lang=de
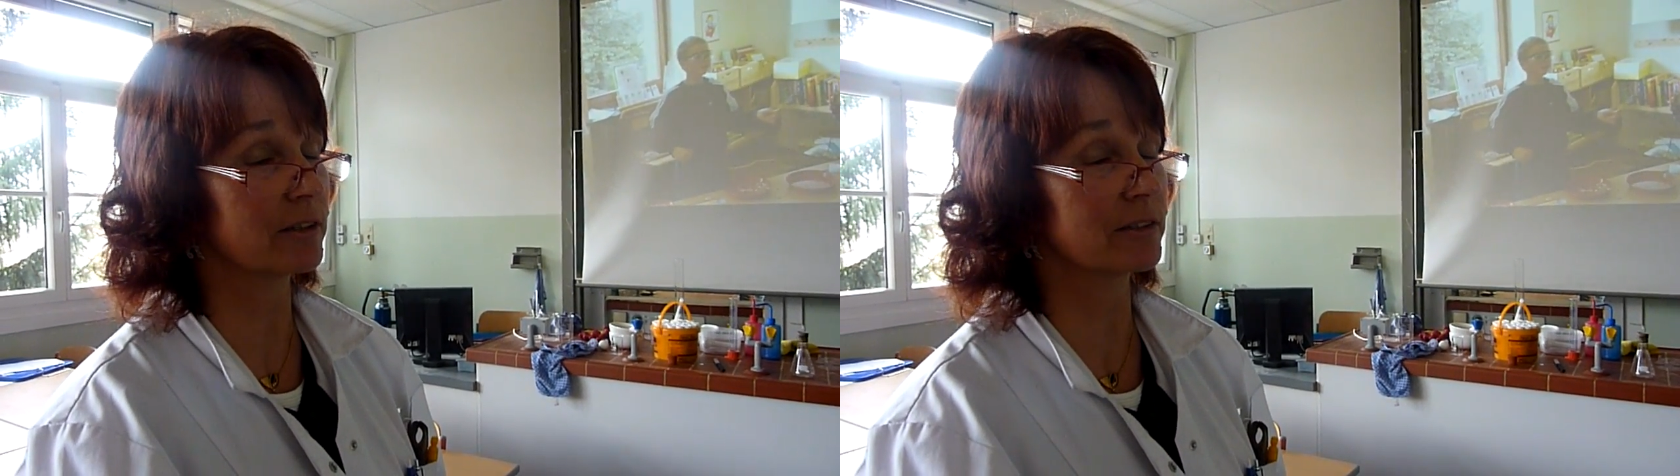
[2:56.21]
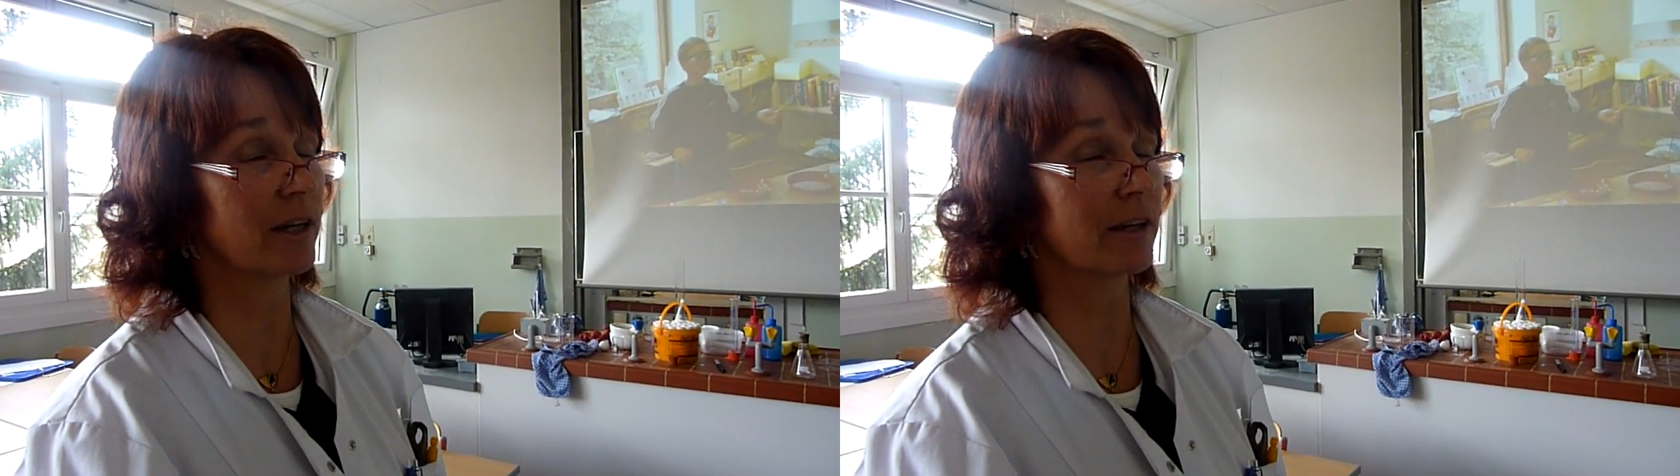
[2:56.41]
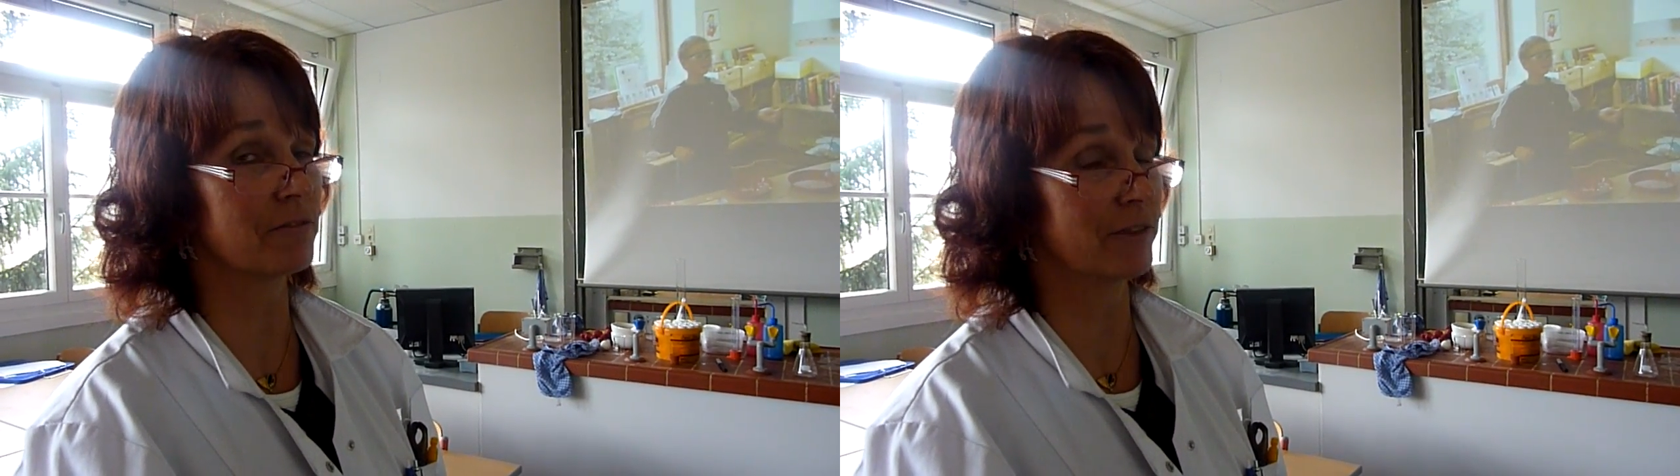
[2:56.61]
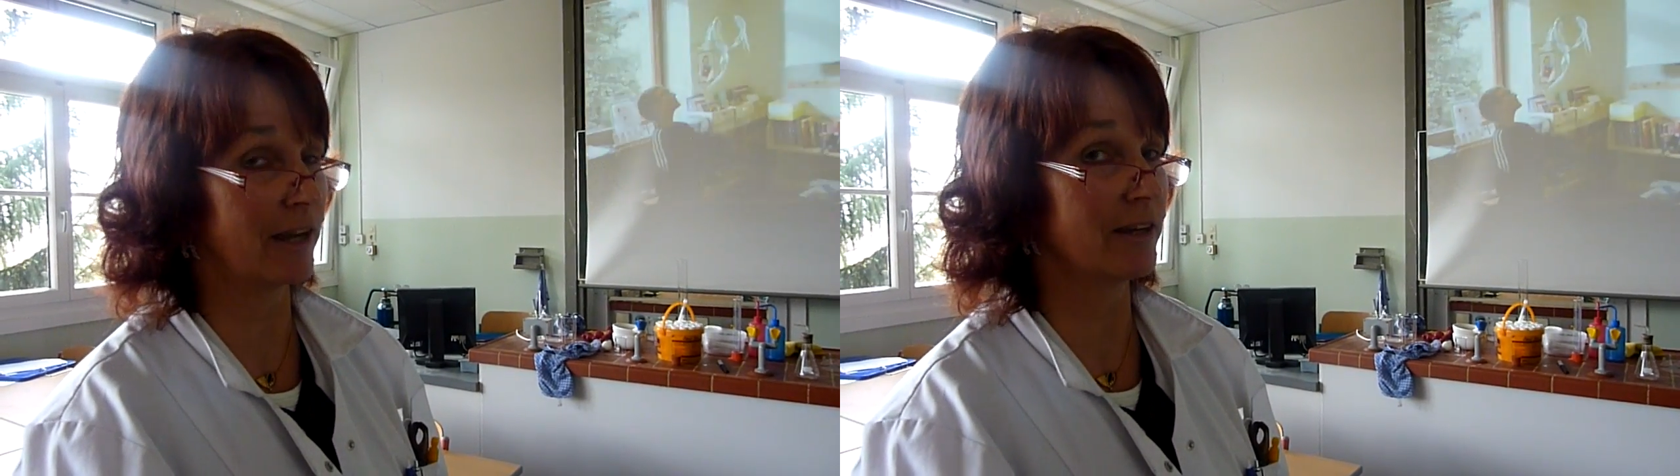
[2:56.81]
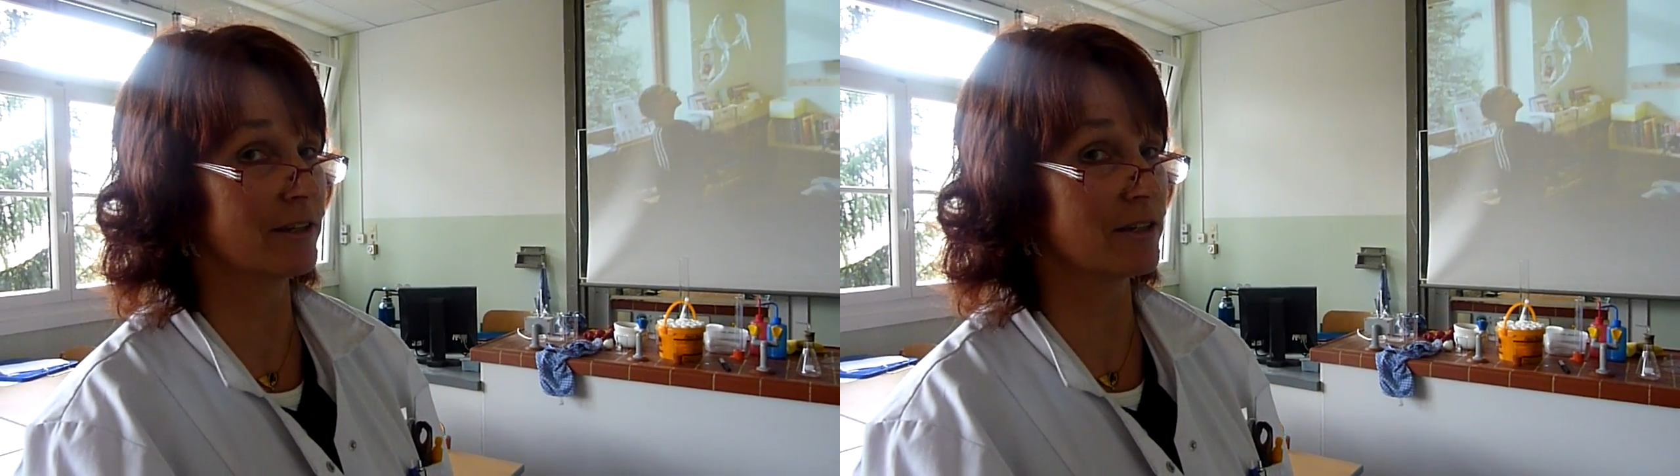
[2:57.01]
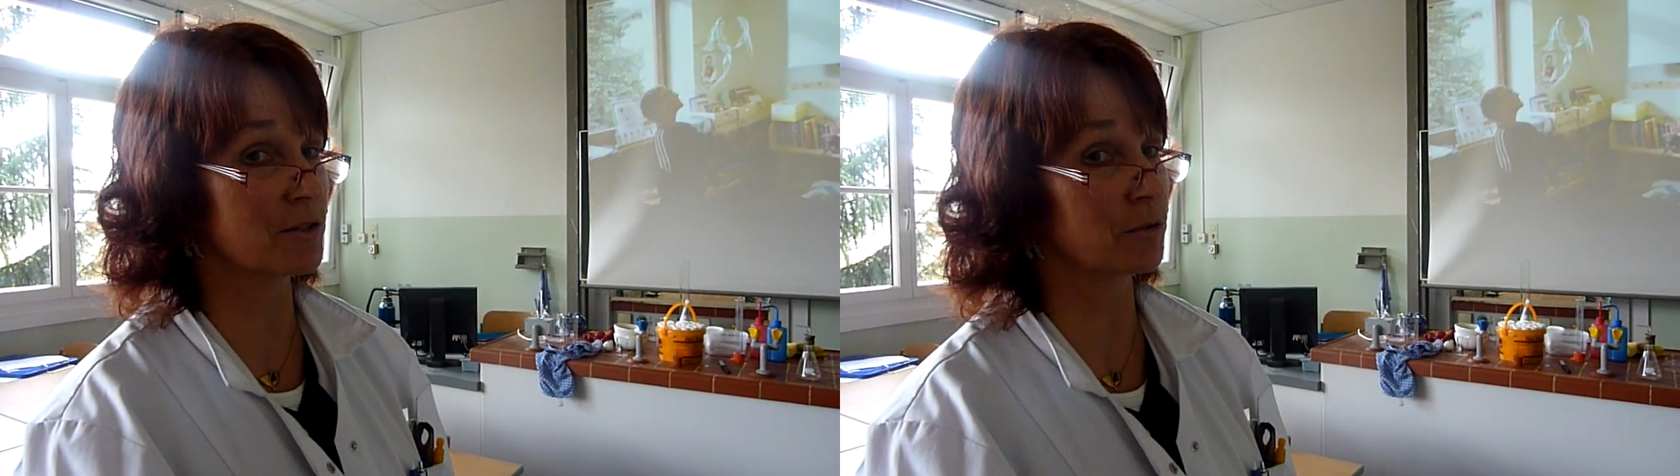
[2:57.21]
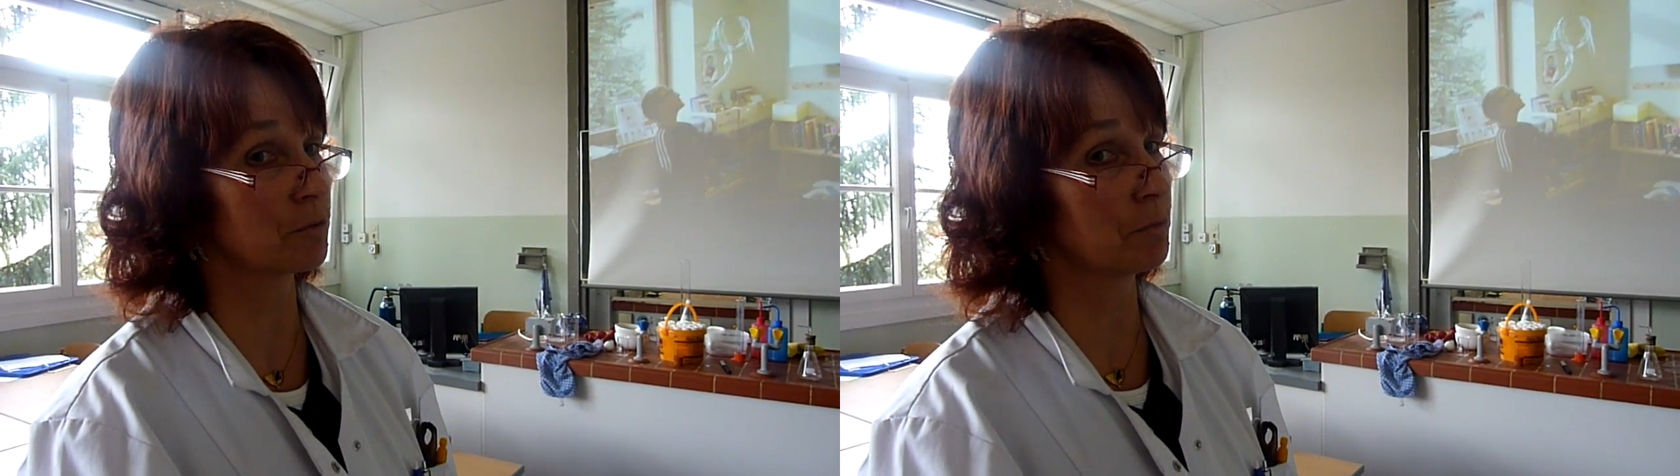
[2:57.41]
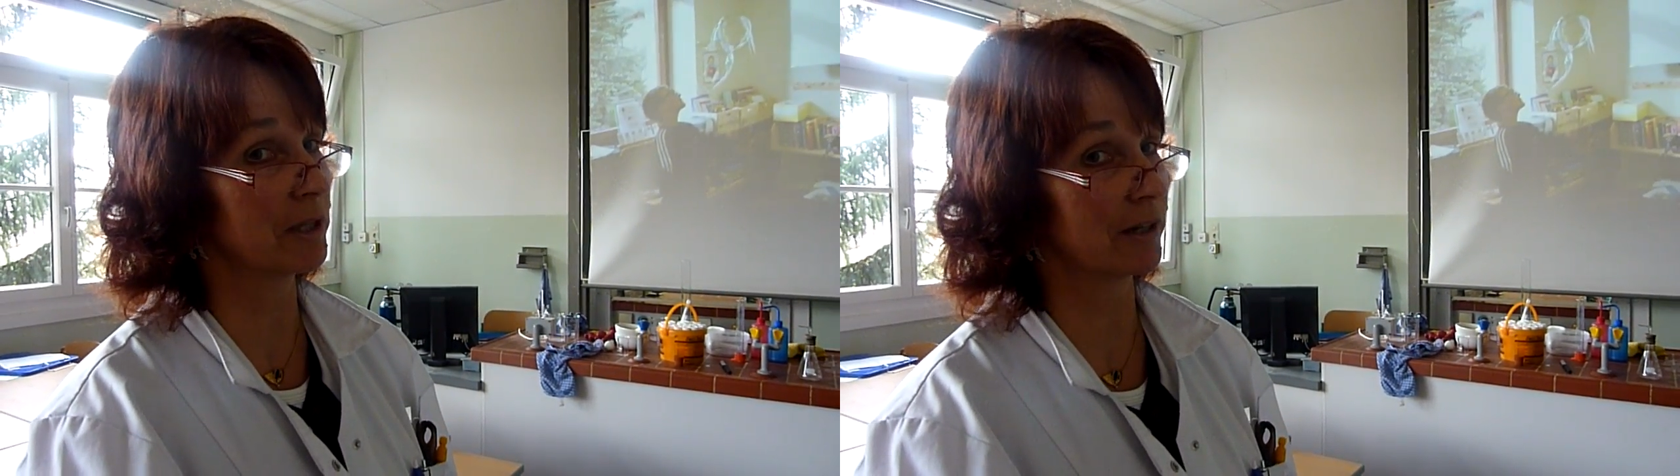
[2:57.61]
sehr gefährlich ist
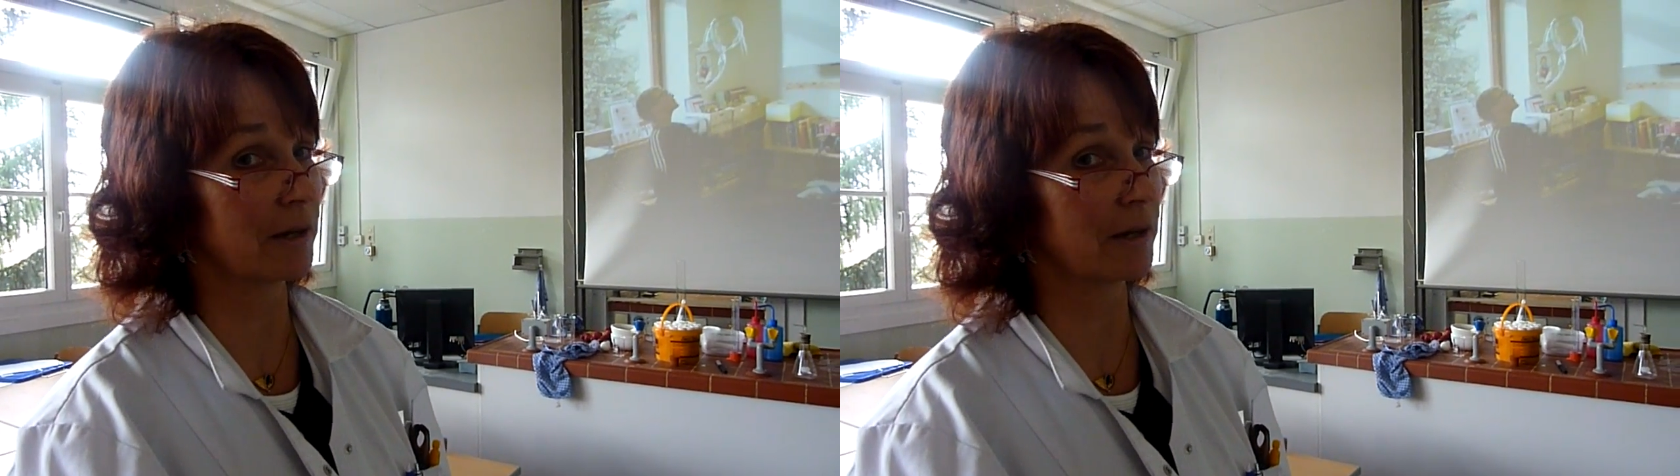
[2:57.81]
und mit der